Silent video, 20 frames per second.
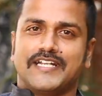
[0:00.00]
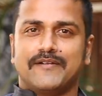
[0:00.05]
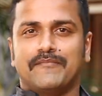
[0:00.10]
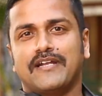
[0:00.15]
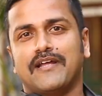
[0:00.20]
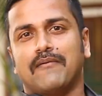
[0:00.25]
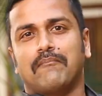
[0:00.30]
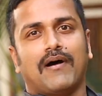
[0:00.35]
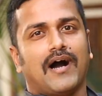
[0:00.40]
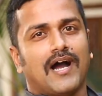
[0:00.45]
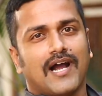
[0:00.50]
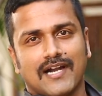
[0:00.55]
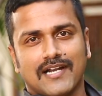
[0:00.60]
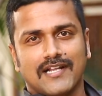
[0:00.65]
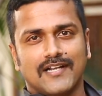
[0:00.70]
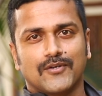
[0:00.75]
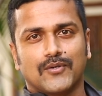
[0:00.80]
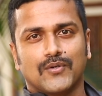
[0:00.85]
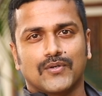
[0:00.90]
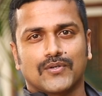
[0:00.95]
టీమిండియా
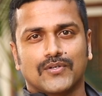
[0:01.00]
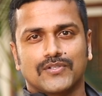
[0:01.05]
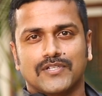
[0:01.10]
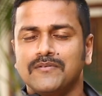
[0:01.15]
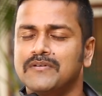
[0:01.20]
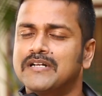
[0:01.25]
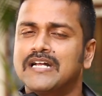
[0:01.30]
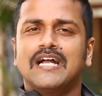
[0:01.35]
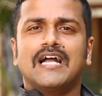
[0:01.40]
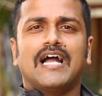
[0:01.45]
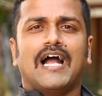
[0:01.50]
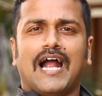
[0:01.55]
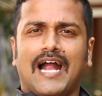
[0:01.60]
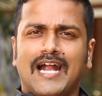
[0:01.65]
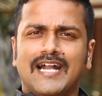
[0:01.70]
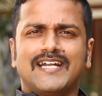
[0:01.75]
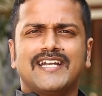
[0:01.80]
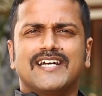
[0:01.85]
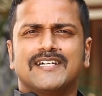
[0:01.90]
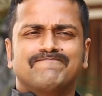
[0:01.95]
బాగాడాలని కోరుకుందాం
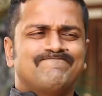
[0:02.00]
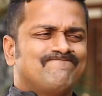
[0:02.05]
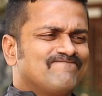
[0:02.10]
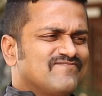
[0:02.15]
అండ్